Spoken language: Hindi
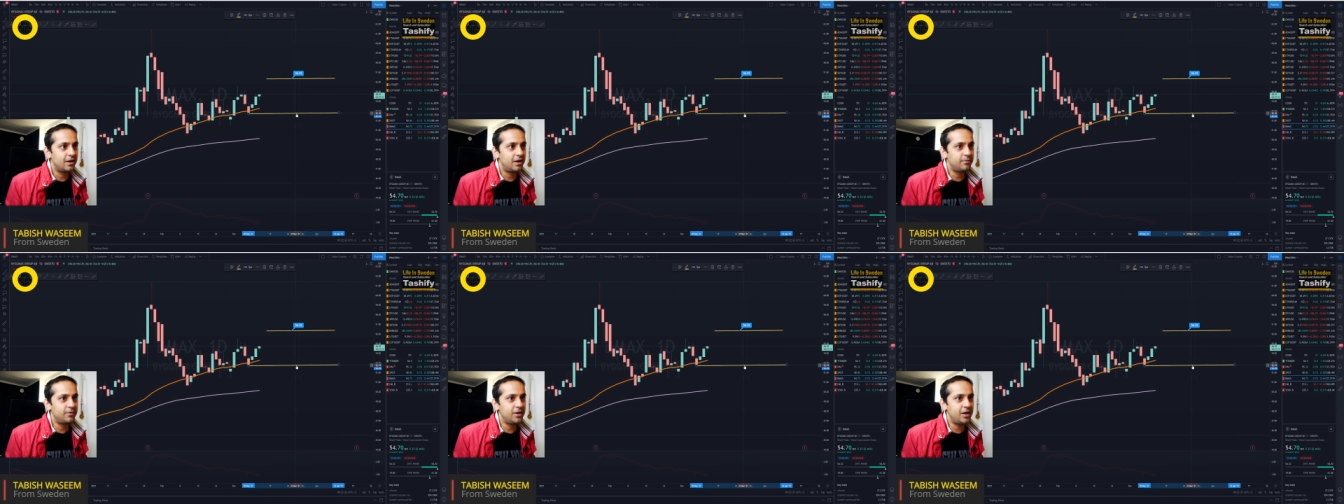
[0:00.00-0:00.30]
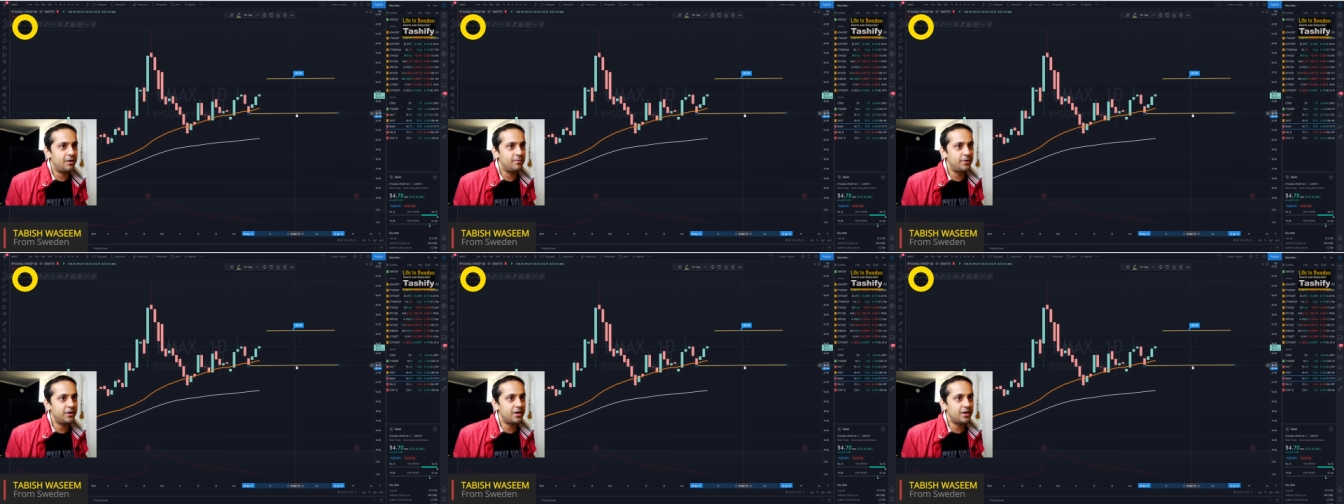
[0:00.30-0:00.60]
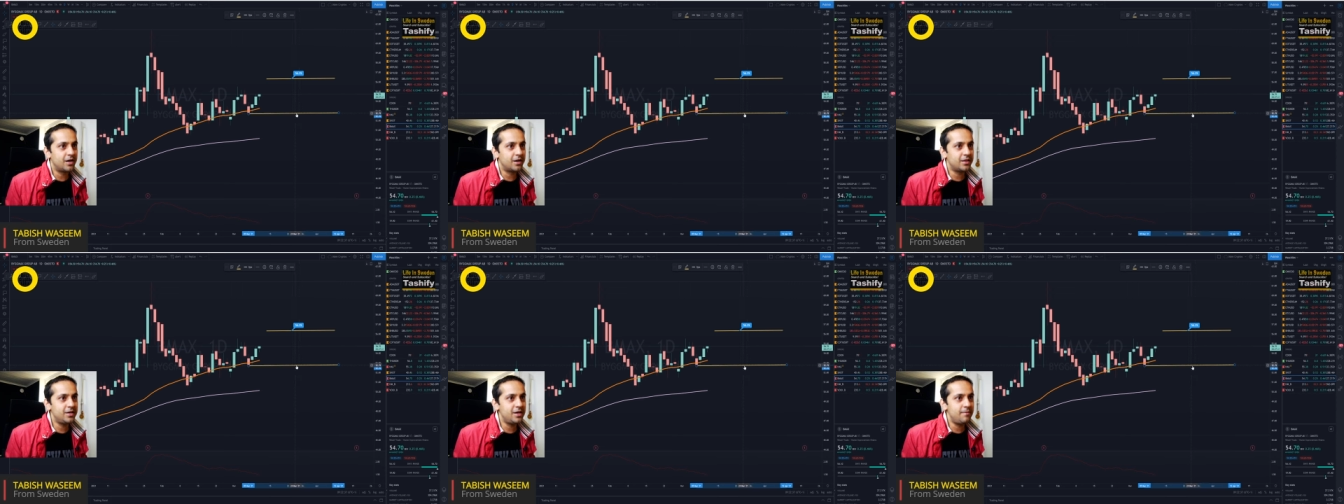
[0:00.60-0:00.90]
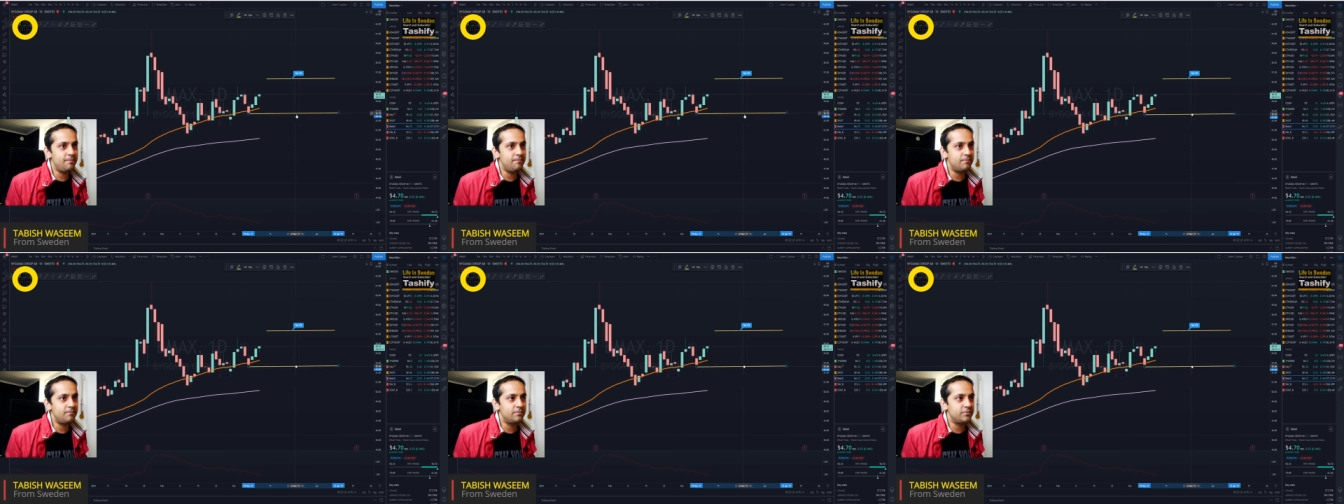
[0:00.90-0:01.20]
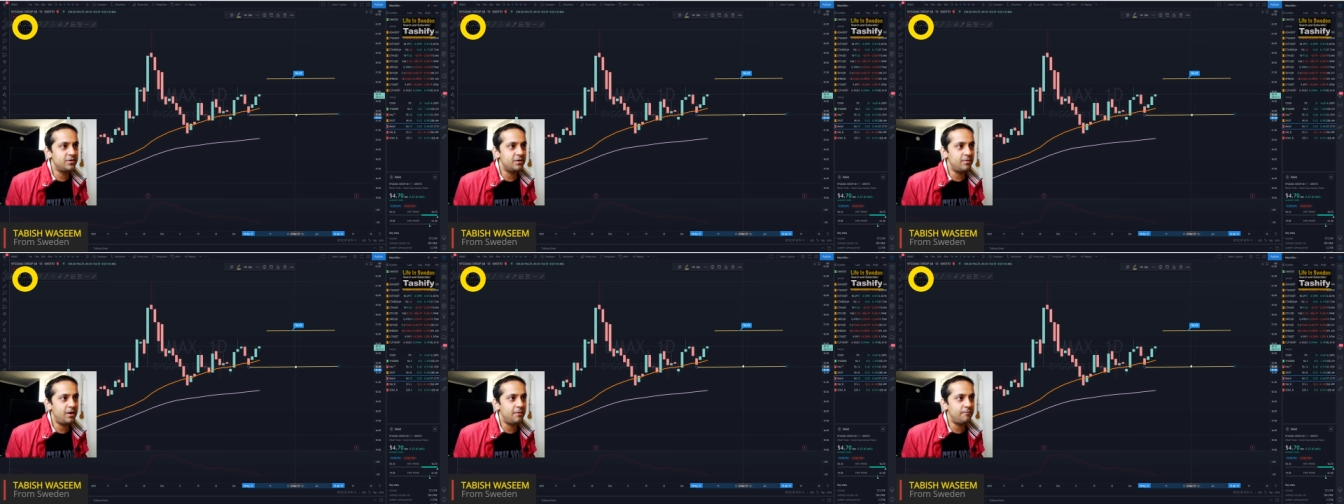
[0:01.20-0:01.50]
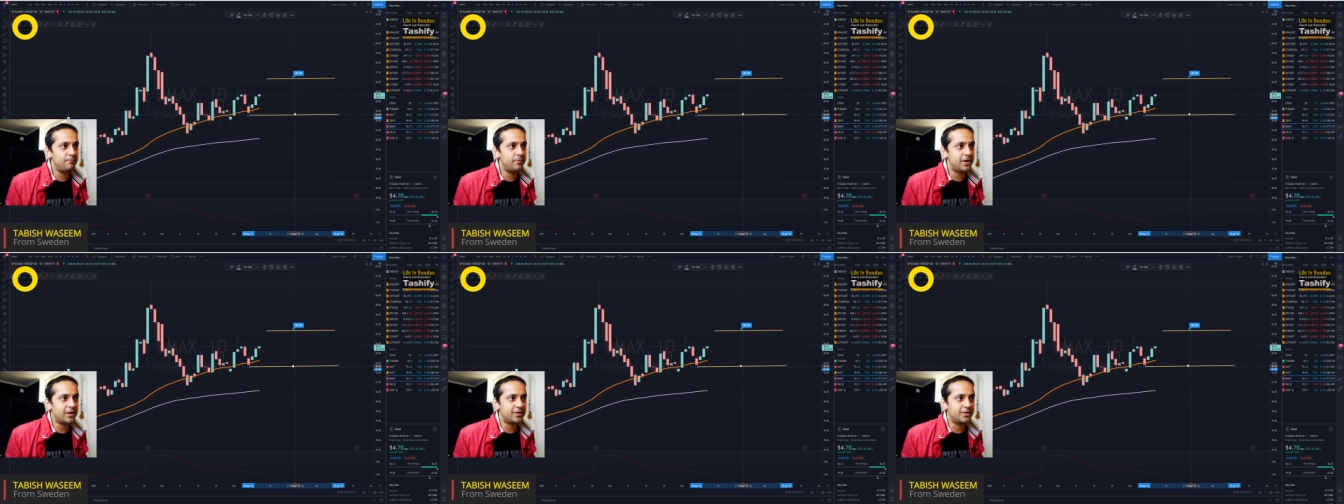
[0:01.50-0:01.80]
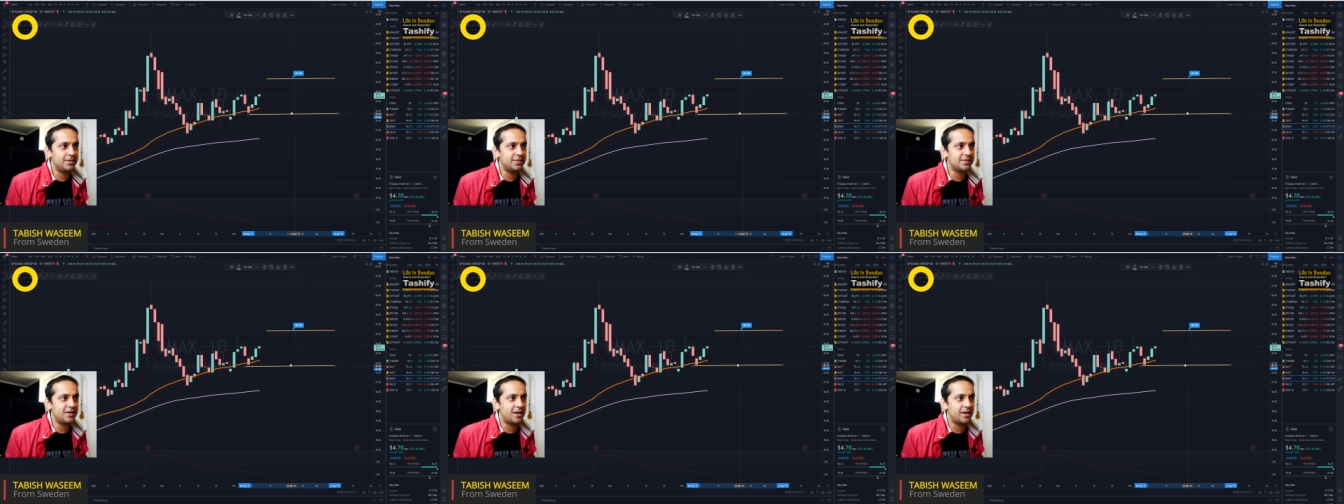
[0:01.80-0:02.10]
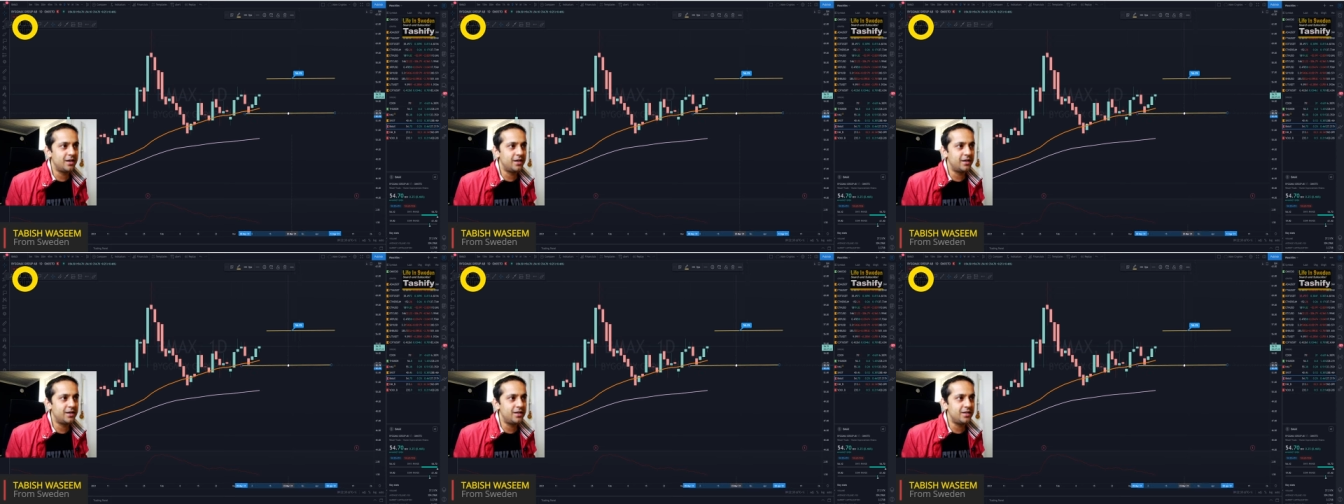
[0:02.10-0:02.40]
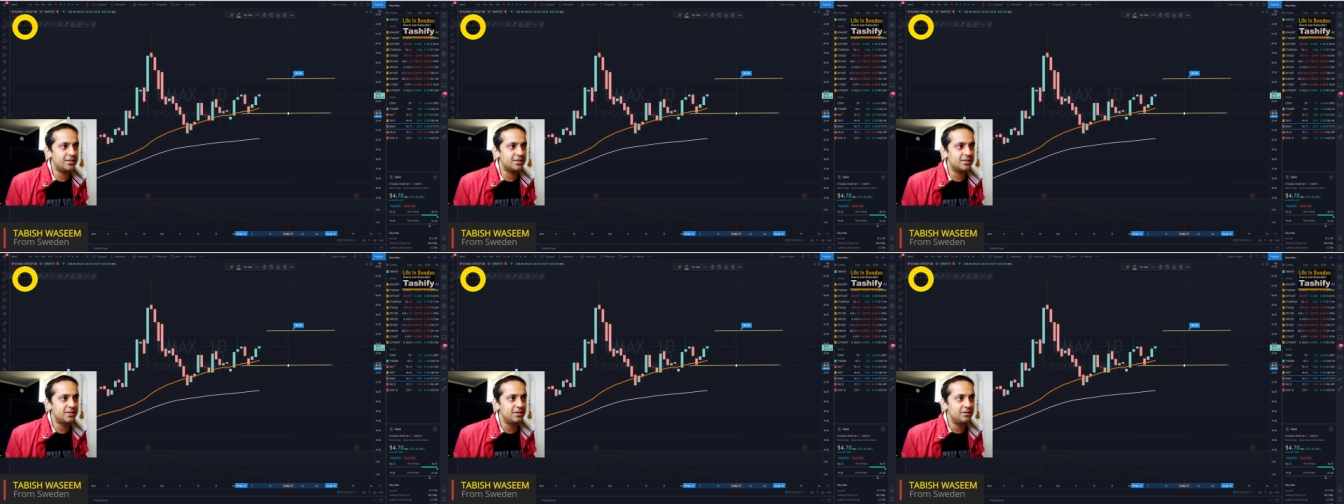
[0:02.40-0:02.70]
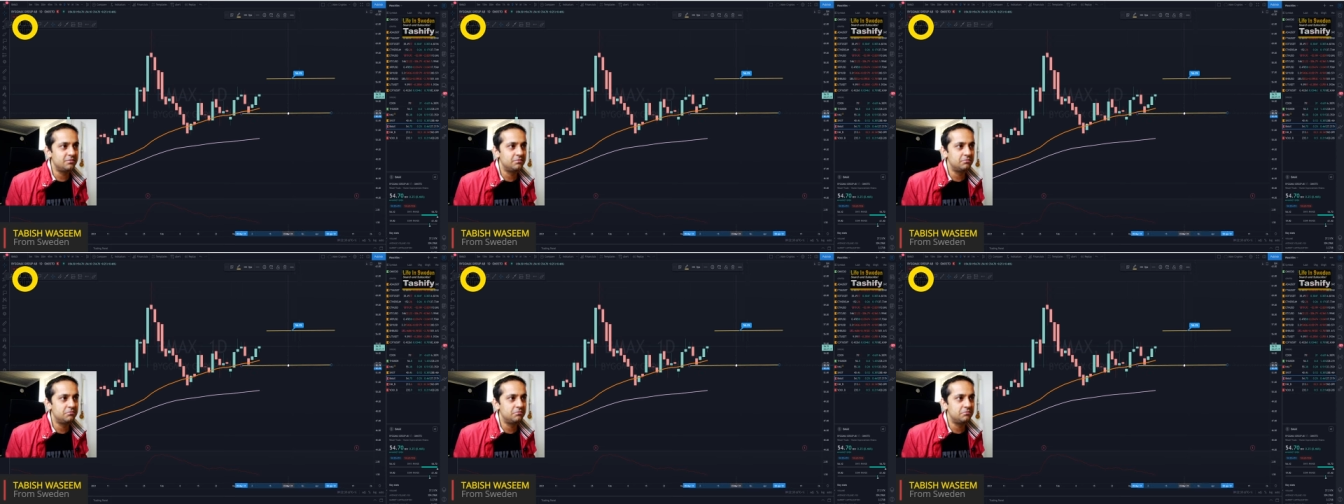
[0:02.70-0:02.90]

अभी आपने कर दिया जब आप प्रैक्टिस कर लेंगे ना इसकी